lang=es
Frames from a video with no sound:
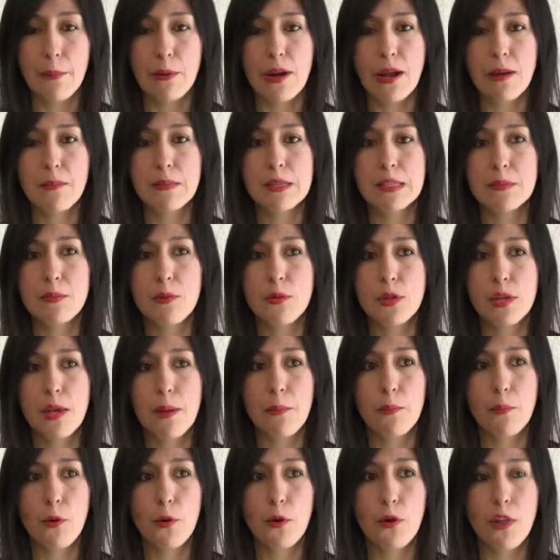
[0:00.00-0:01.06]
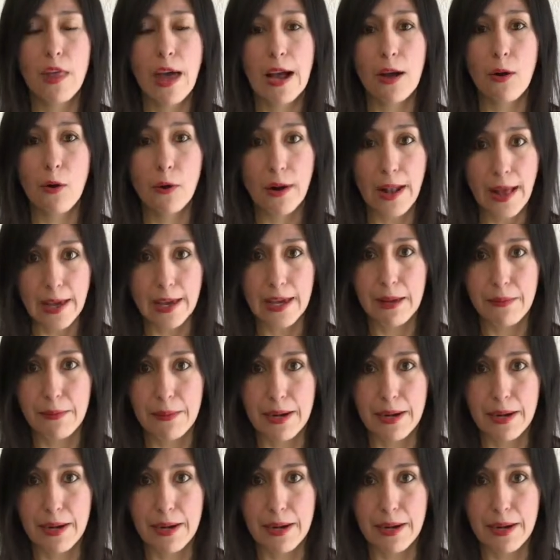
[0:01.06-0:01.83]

pero al mismo tiempo da coraje